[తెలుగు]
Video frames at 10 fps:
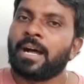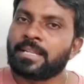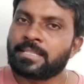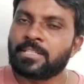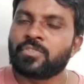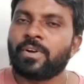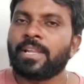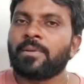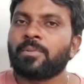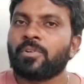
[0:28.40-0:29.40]
అండ్
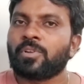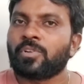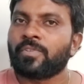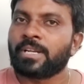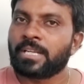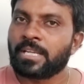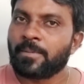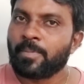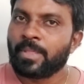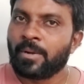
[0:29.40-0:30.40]
సచివాలయంలో ఉన్నటువంటి
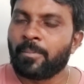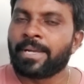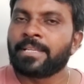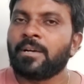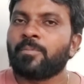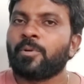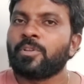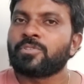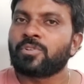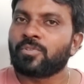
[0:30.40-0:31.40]
మహిళా
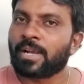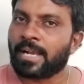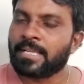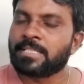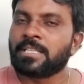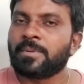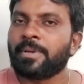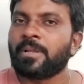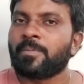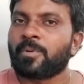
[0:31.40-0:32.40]
పోలీసులకు
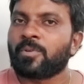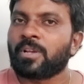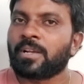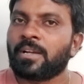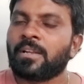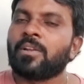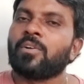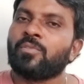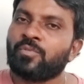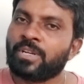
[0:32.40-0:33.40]
ఖచ్చితమైన ప్రోటోకాల్
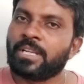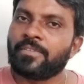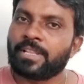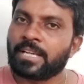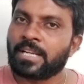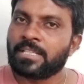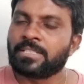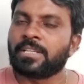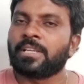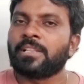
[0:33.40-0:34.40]
ఉండే విధంగా
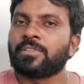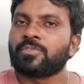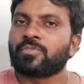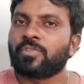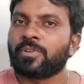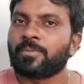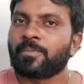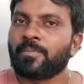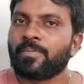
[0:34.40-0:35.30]
చర్యలు తీసుకోవడం